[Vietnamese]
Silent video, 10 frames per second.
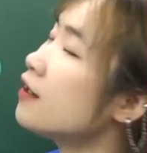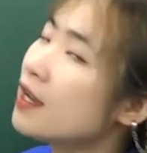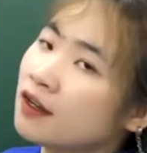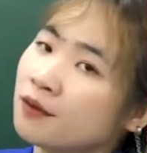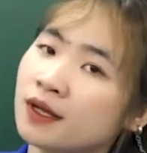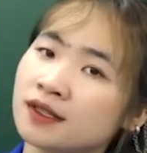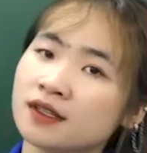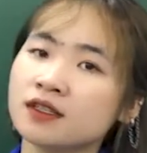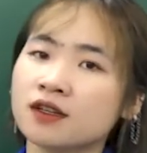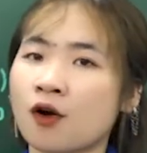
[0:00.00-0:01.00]
điển thì mình
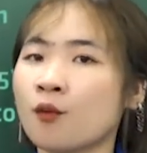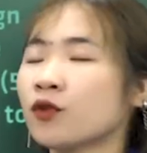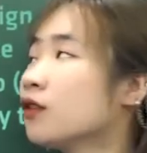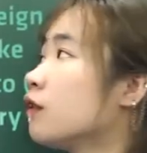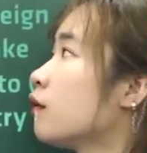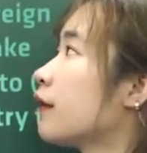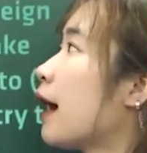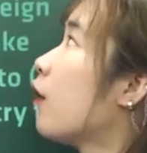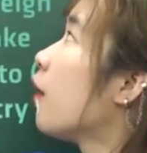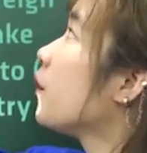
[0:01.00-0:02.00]
sẽ chỉ có một từ nào hợp